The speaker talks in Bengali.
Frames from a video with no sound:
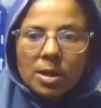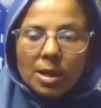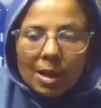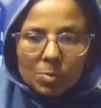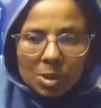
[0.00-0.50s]

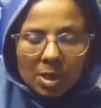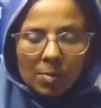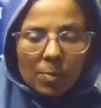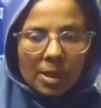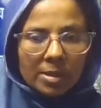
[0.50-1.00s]
গামছা
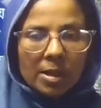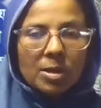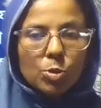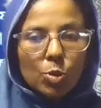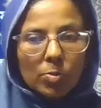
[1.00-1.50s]
বাঁধা
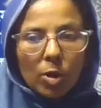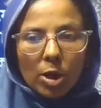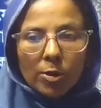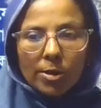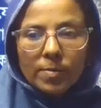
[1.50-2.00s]
দই বলা
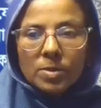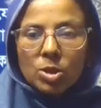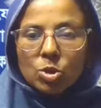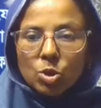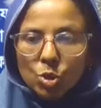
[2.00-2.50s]
হয়
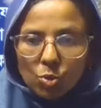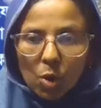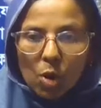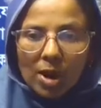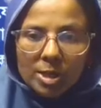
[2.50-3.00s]

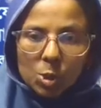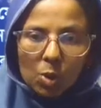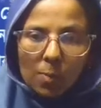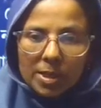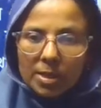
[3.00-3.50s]
শুয়ো আঁচল
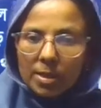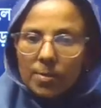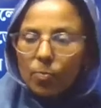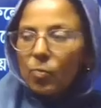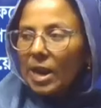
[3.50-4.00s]
পাতি
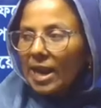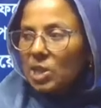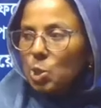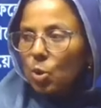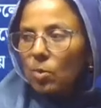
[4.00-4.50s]
মানে
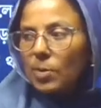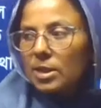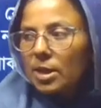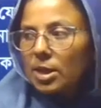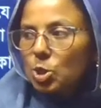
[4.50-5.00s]
আঁচল
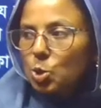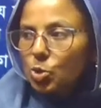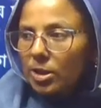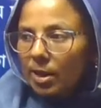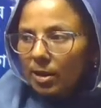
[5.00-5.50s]
পেতে
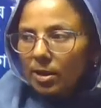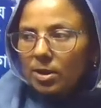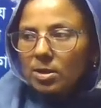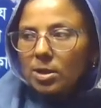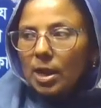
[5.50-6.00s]
শুয়ে থাকা
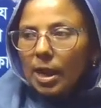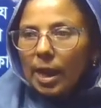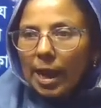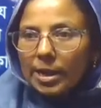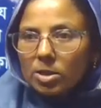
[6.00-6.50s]

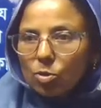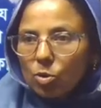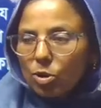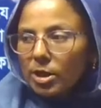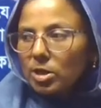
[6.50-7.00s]
গাই
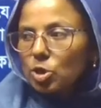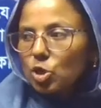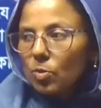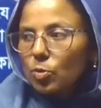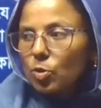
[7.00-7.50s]
দহনের
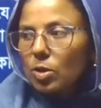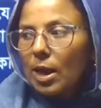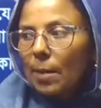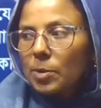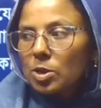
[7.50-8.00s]
শব্দ
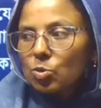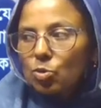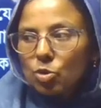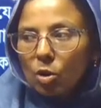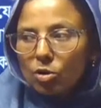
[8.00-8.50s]
গাভীর দুধ
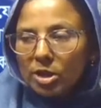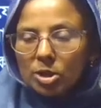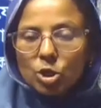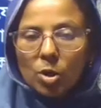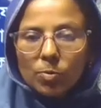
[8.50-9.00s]
দহনের
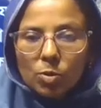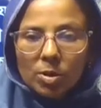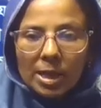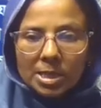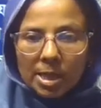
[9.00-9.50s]
শব্দ
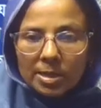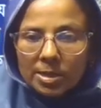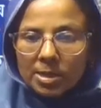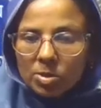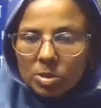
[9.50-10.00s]
কাজলা
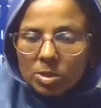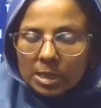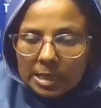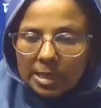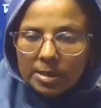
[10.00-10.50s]
দিঘি
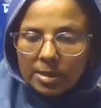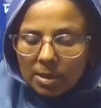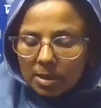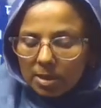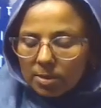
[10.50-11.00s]
দিঘি
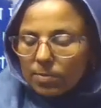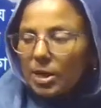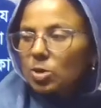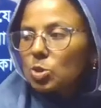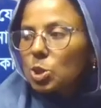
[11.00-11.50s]

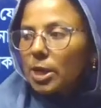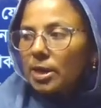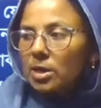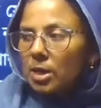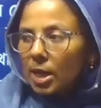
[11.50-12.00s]
মানে হচ্ছে
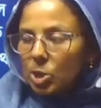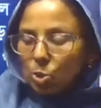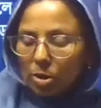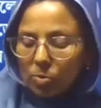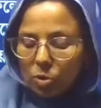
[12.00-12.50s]

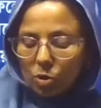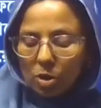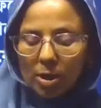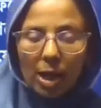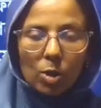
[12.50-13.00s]
কাজলের মতো
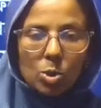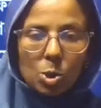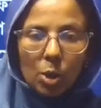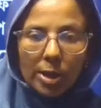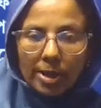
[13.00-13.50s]
কালো
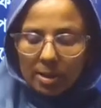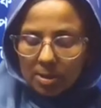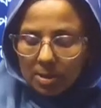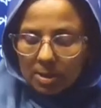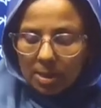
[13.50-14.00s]
জলের
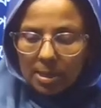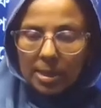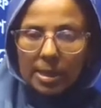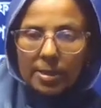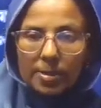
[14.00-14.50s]

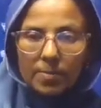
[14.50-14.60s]
দিঘি